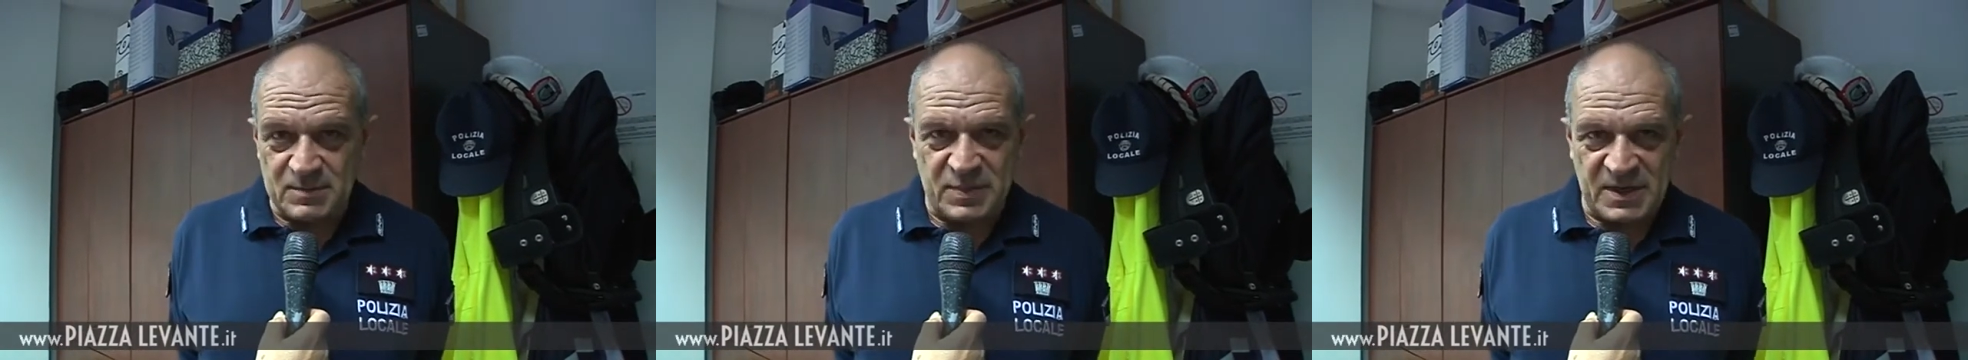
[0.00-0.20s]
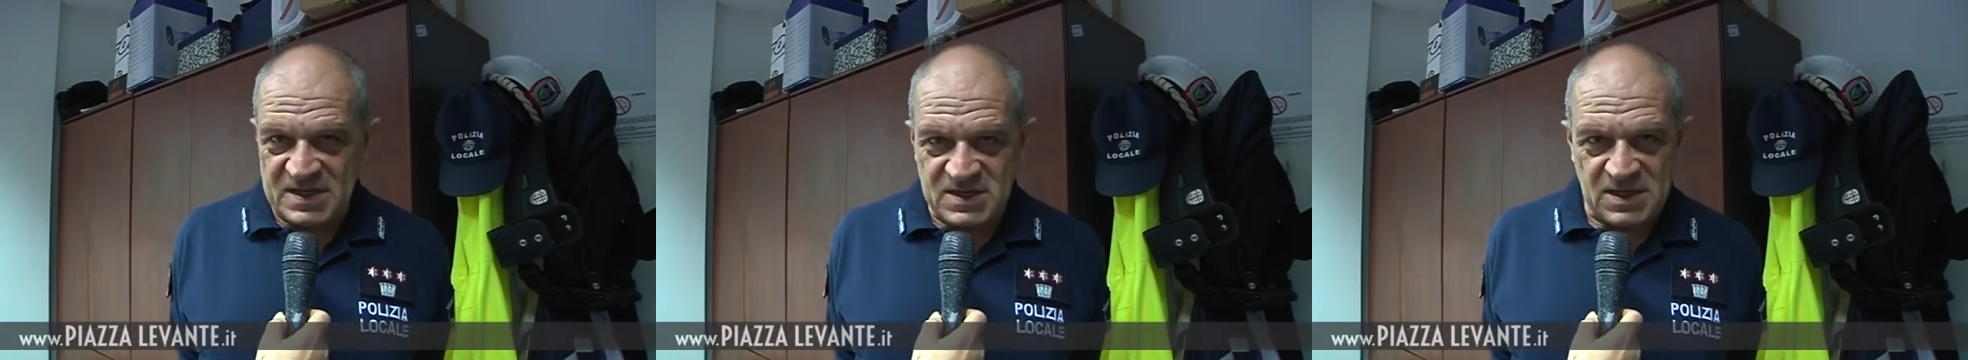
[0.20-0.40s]

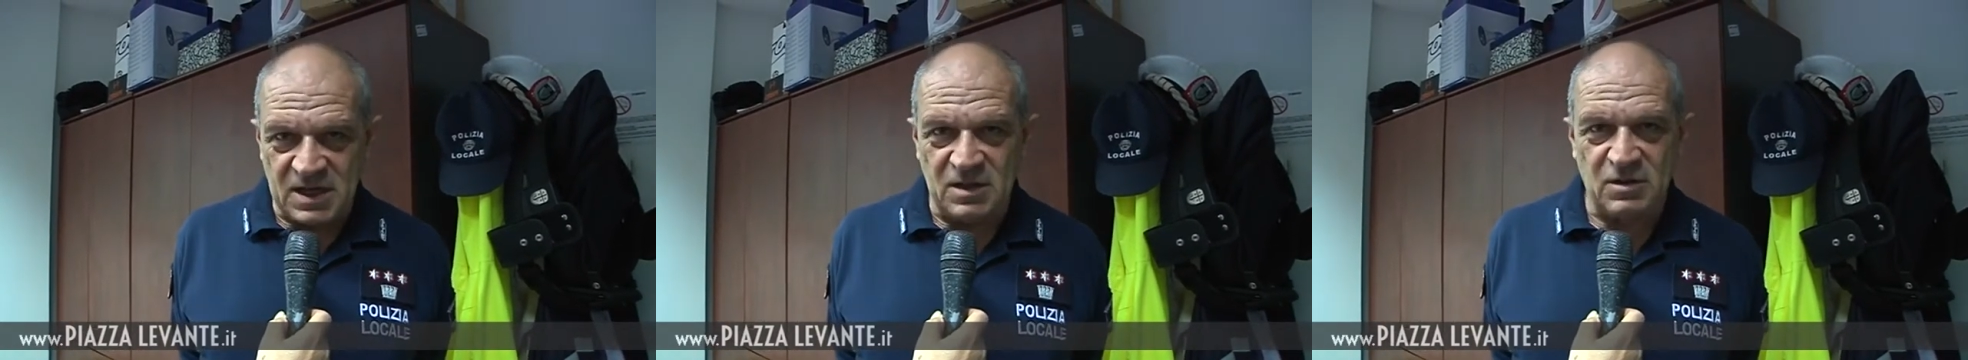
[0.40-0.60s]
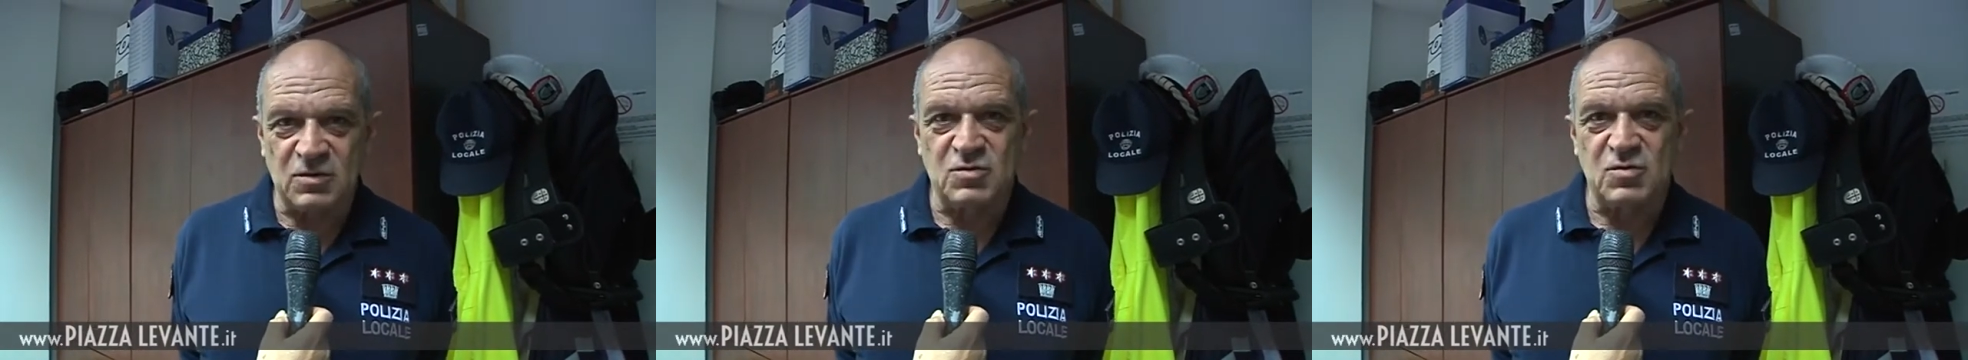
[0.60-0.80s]
per
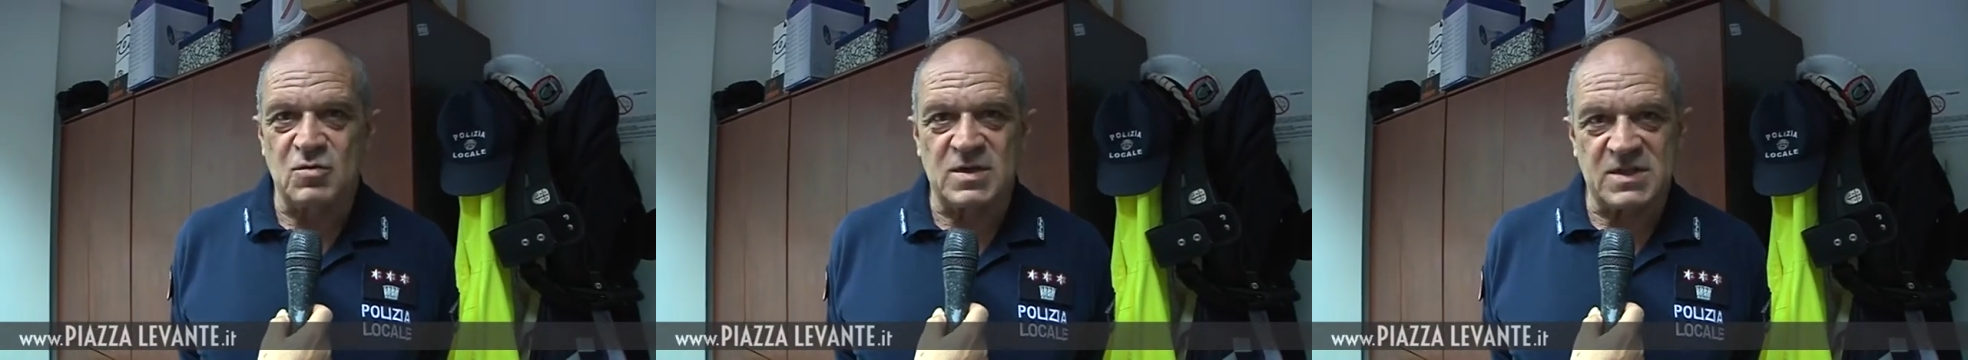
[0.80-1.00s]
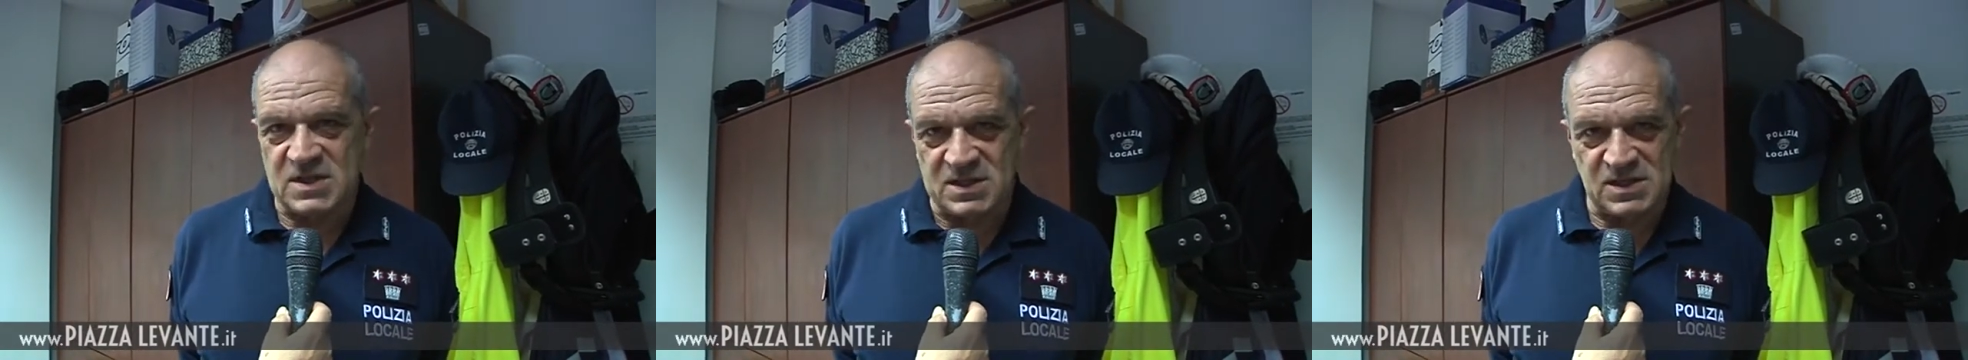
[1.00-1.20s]
iscritto su
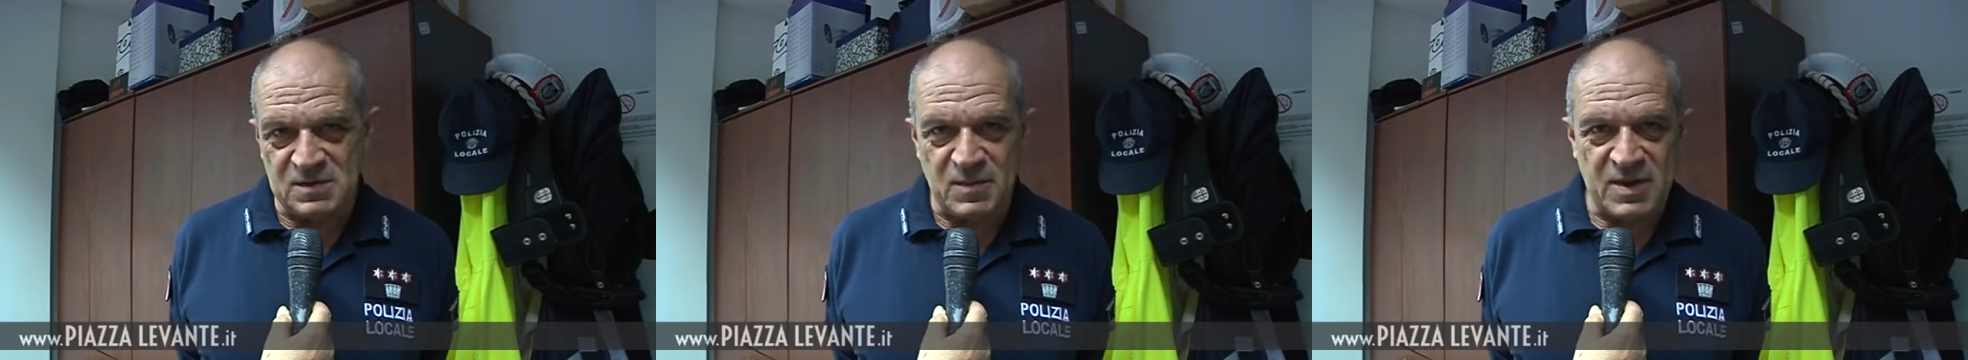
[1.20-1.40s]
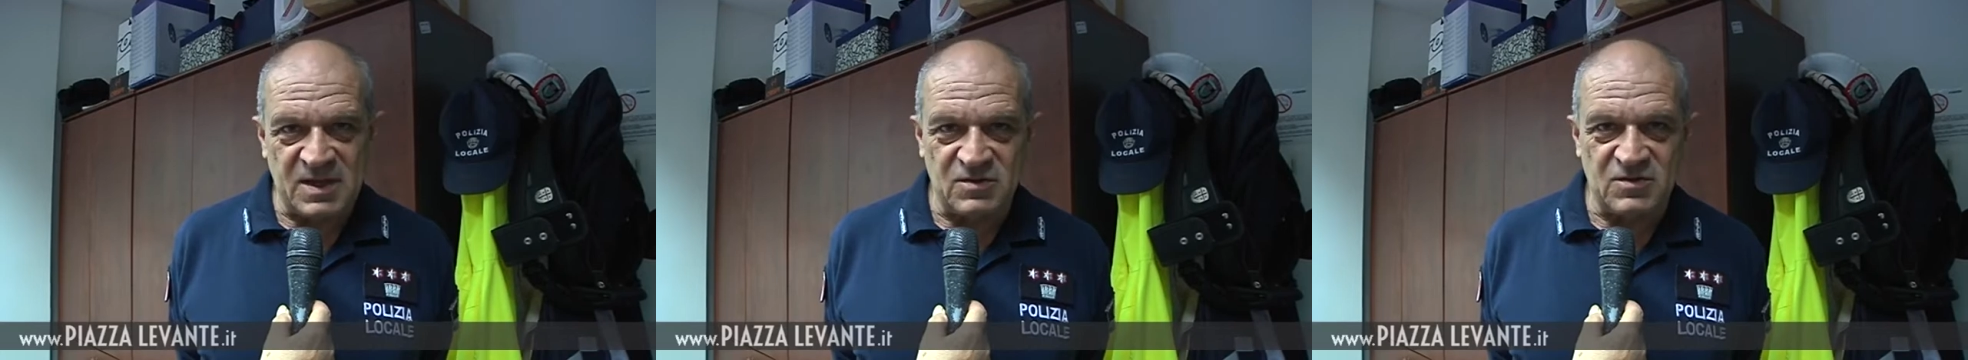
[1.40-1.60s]
qualsiasi
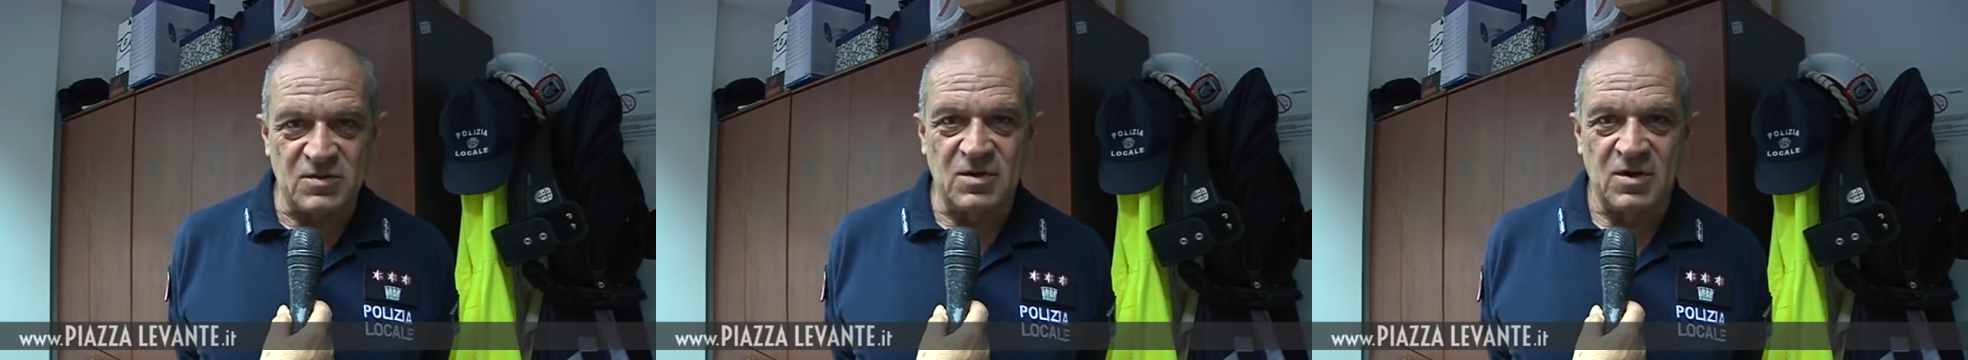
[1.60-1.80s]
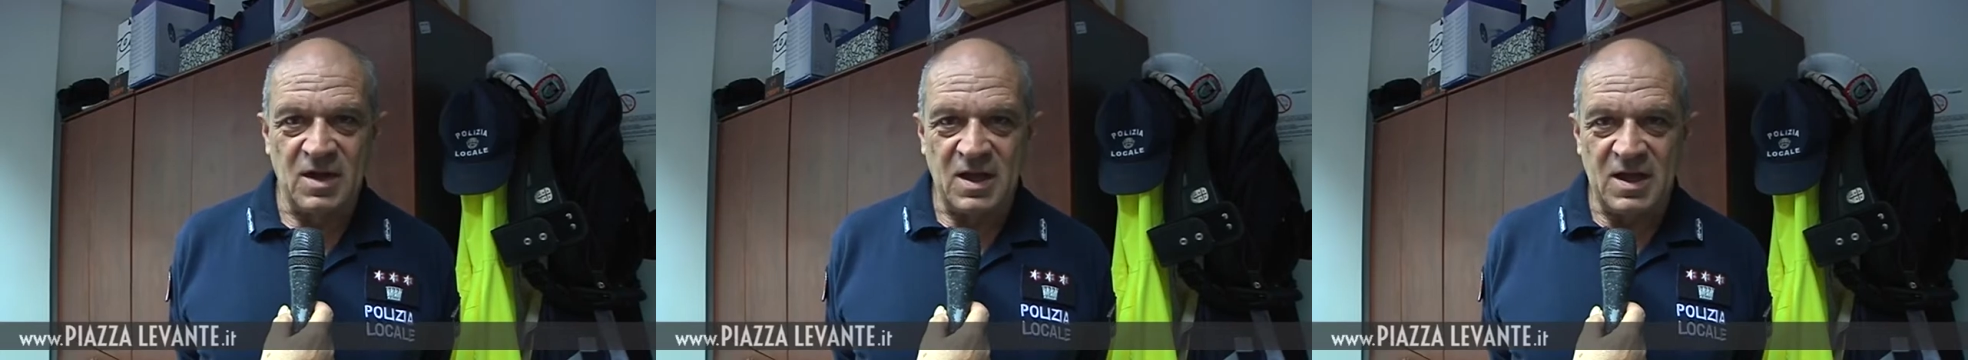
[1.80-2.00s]
mezzo